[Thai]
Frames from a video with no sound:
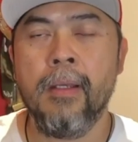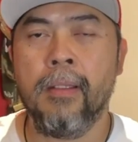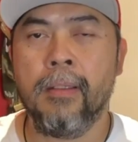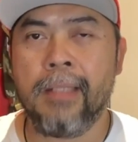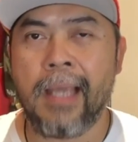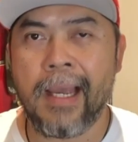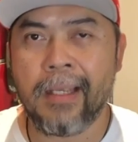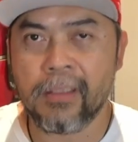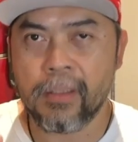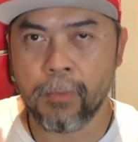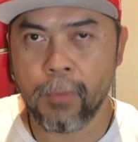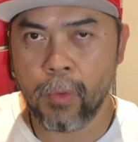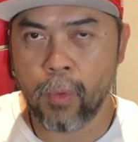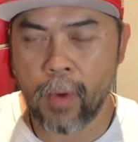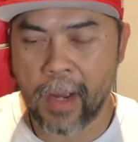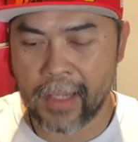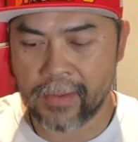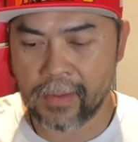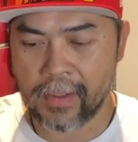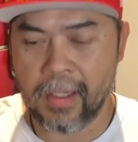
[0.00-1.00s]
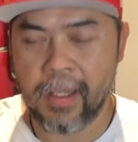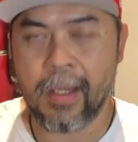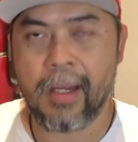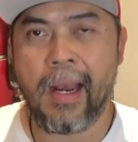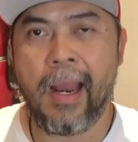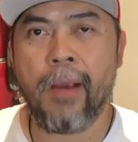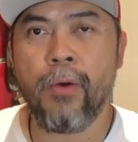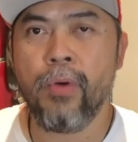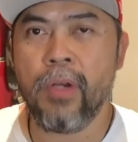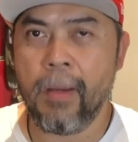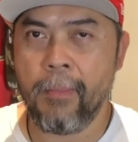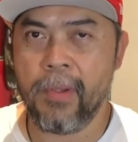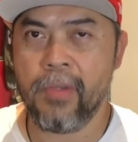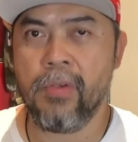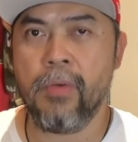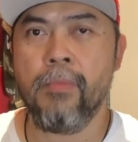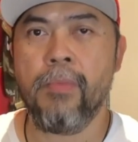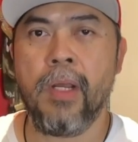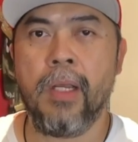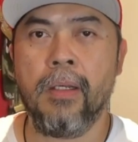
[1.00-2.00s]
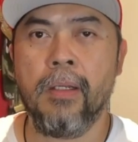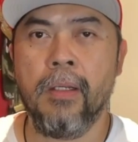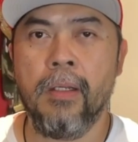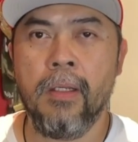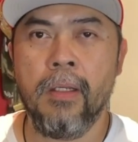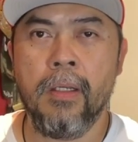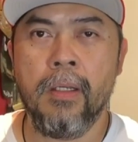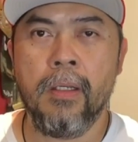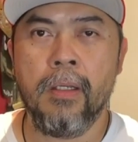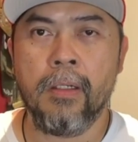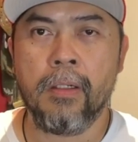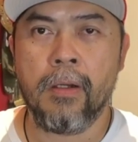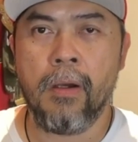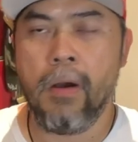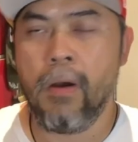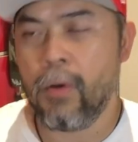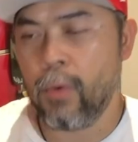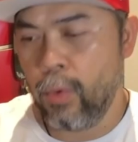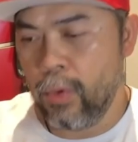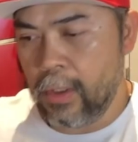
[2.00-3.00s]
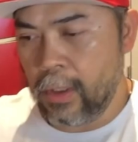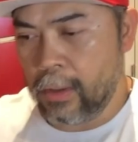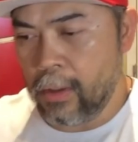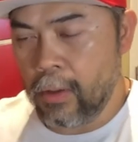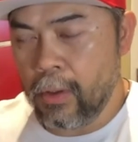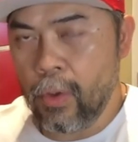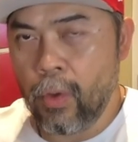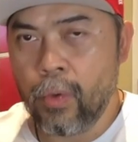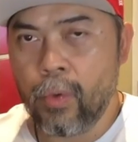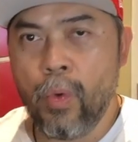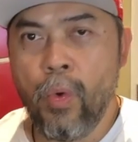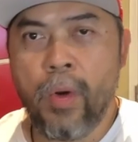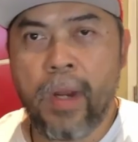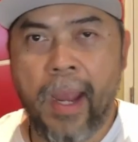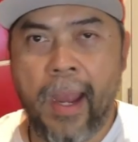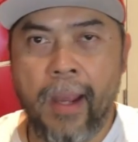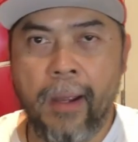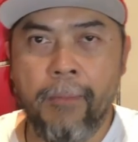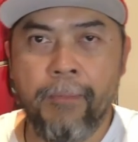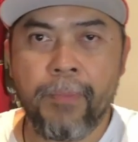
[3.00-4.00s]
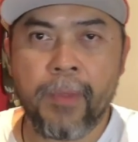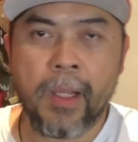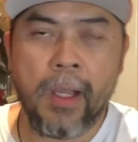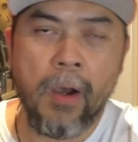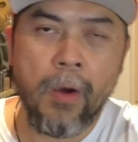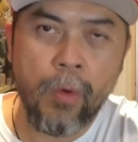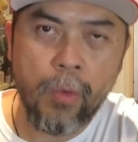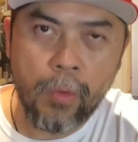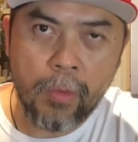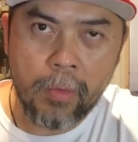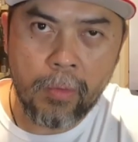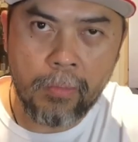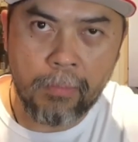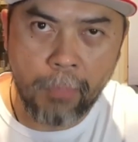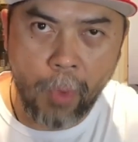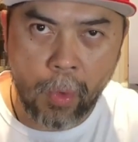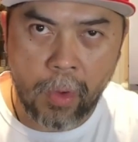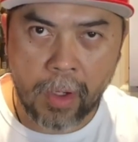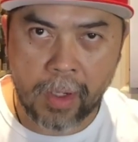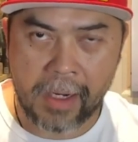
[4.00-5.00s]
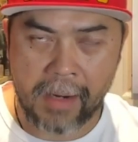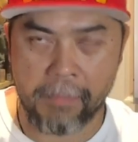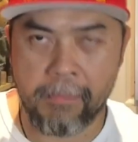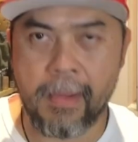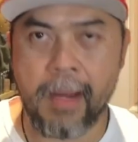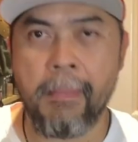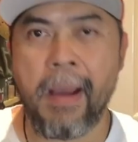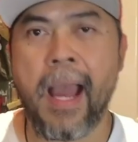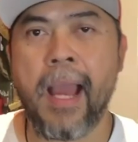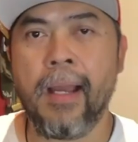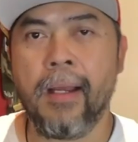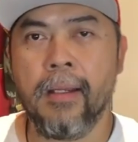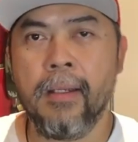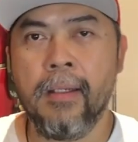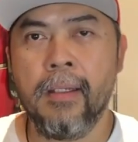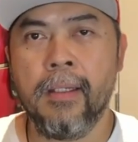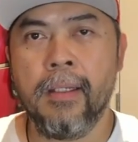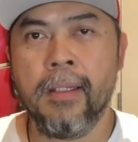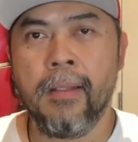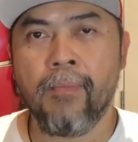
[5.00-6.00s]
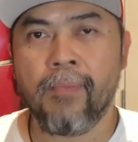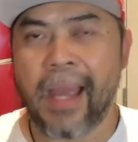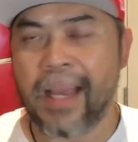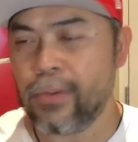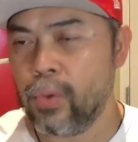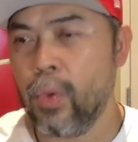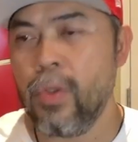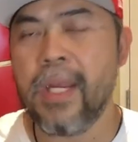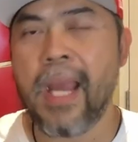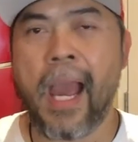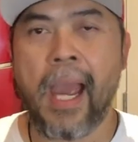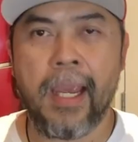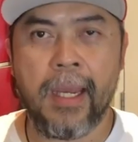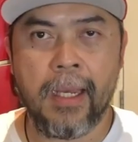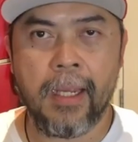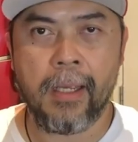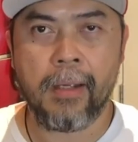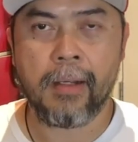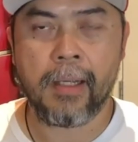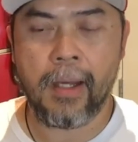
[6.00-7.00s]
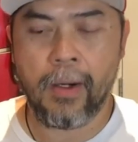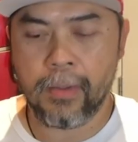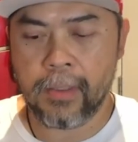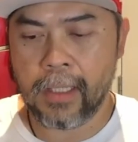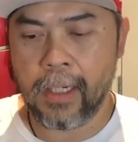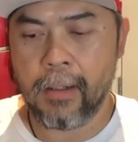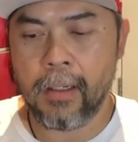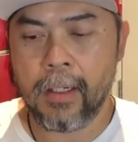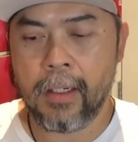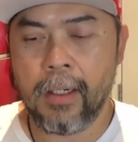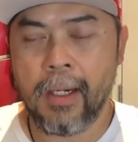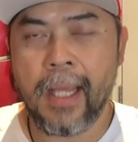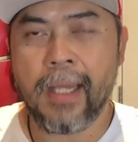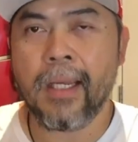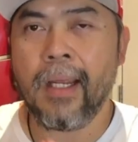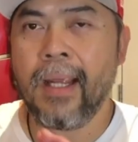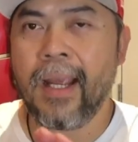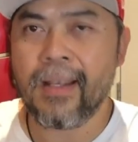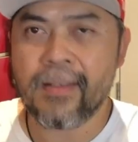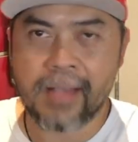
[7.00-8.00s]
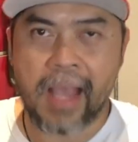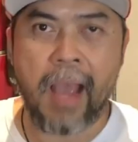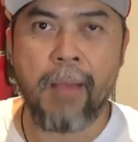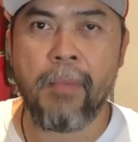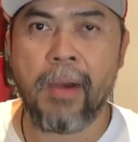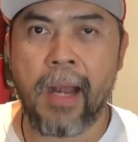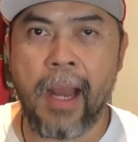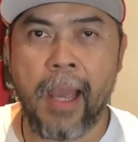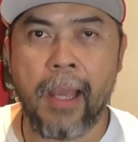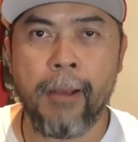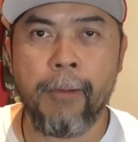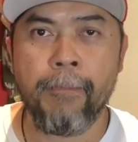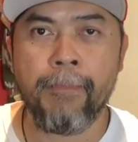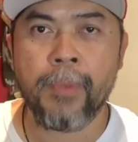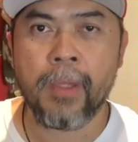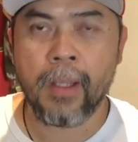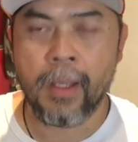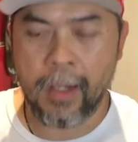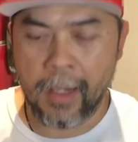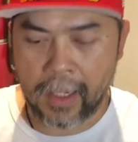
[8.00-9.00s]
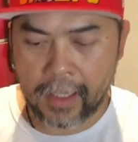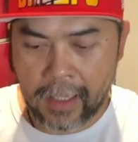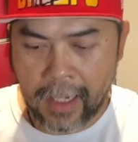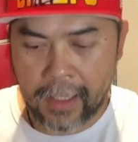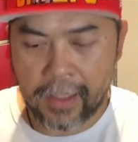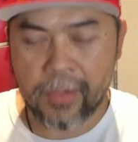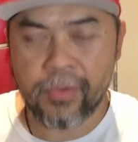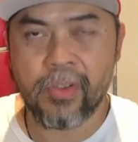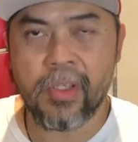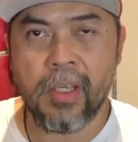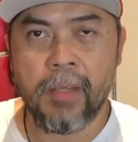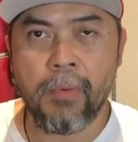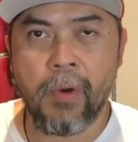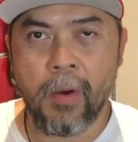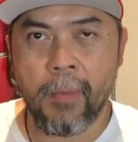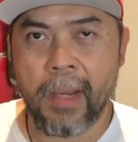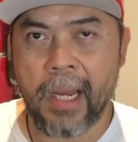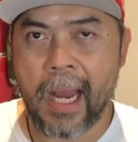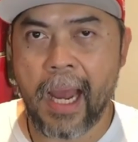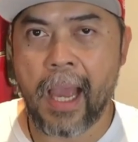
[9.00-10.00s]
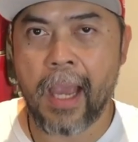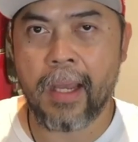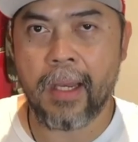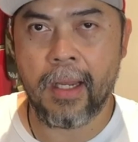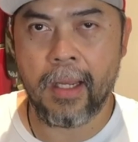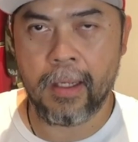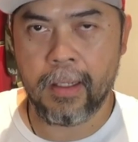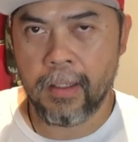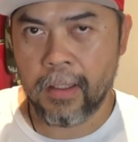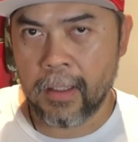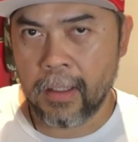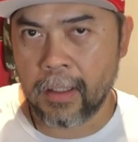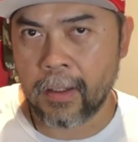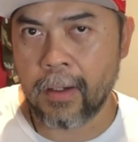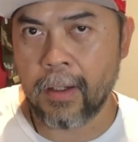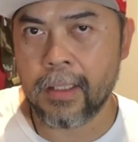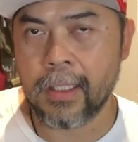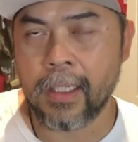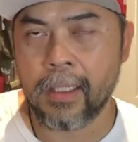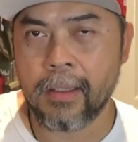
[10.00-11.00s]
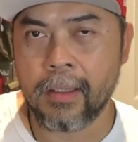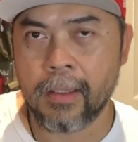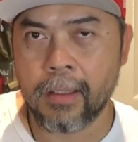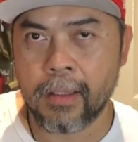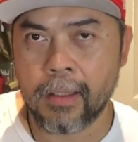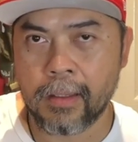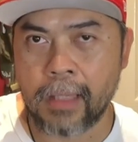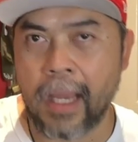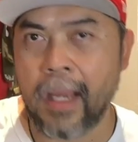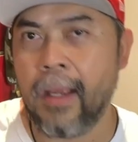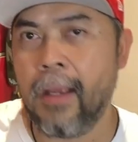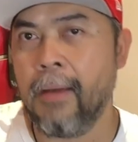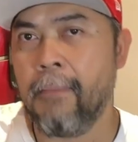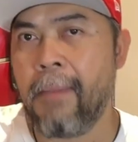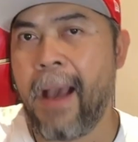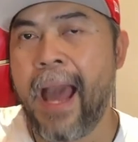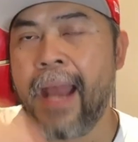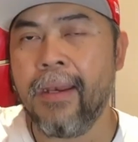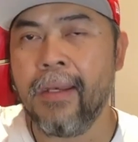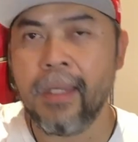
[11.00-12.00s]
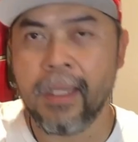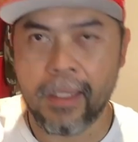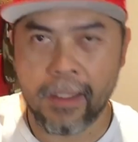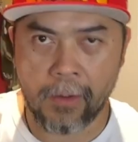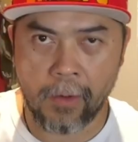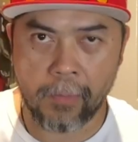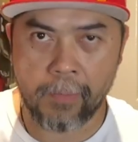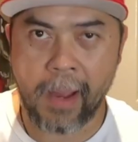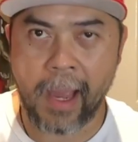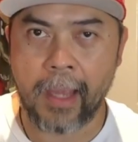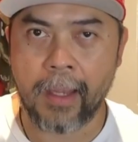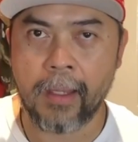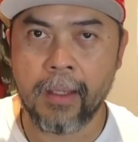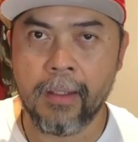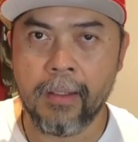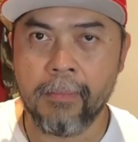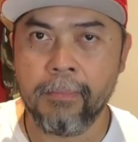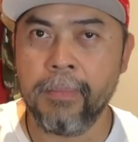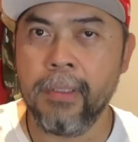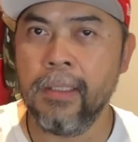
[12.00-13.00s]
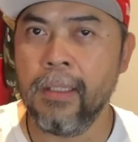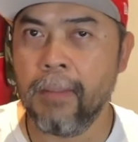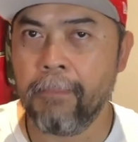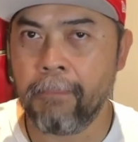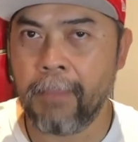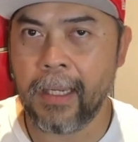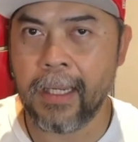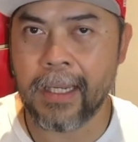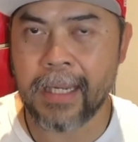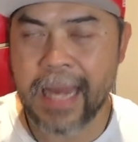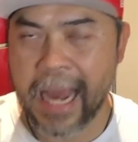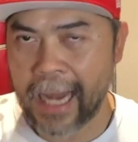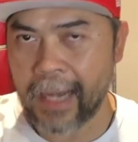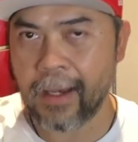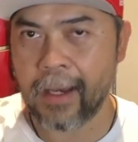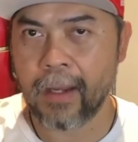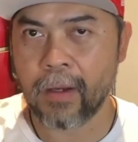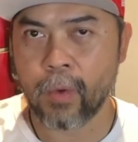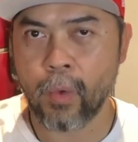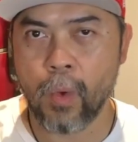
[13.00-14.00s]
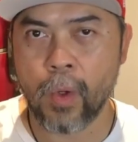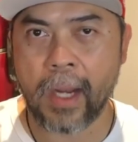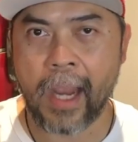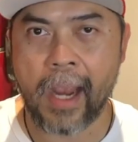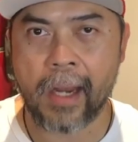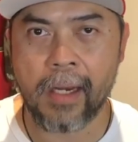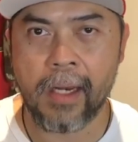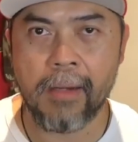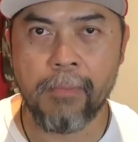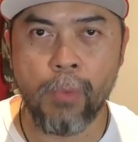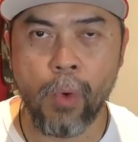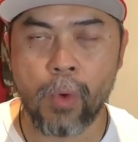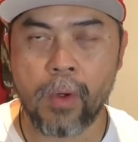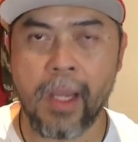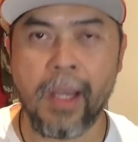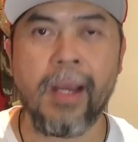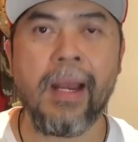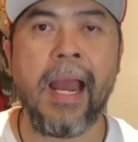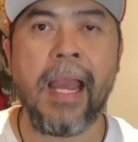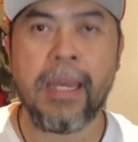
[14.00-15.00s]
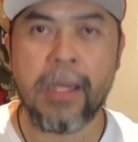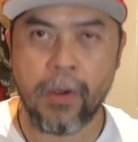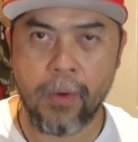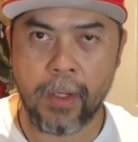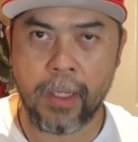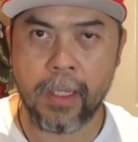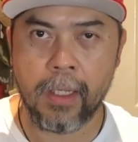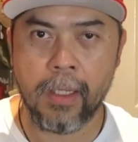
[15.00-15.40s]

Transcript: ถ้าสมมุติว่าสี่ครั้งคุณทำไม่สำเร็จก็คุณจะต้องโดนคู่แข่งเขาบุกกลับมาบ้างแต่ส่วนใหญ่เนี่ยเขาจะเล่นกันแค่สามครั้งแล้วครั้งที่สี่พอไม่ได้เนี่ยก็จะเตะพันทิ้งออกไปเพื่อไปยันให้คู่แข่งนั้นบุกไกลๆหน่อย